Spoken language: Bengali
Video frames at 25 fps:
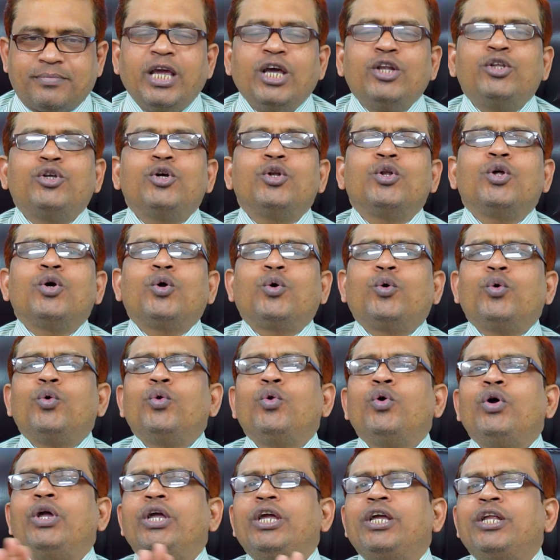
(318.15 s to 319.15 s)
এর জন্য
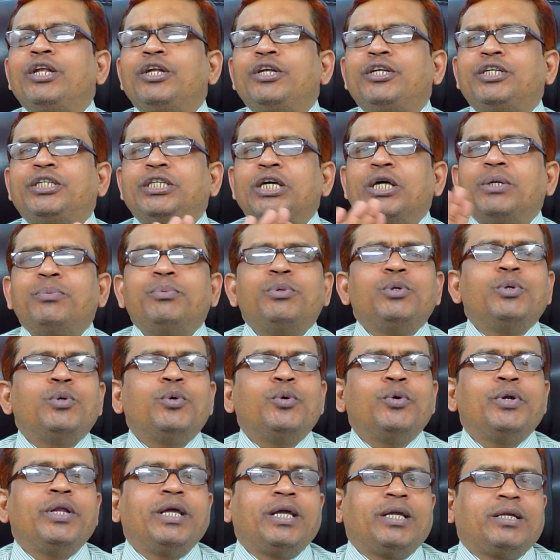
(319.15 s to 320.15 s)
কোনো ইন্টারভিউ
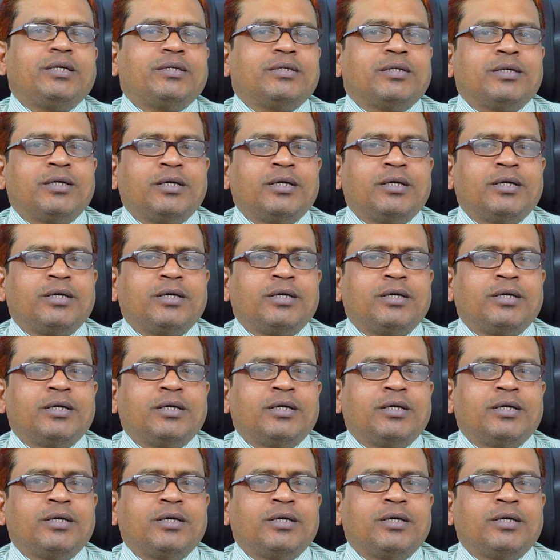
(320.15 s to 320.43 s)
নেই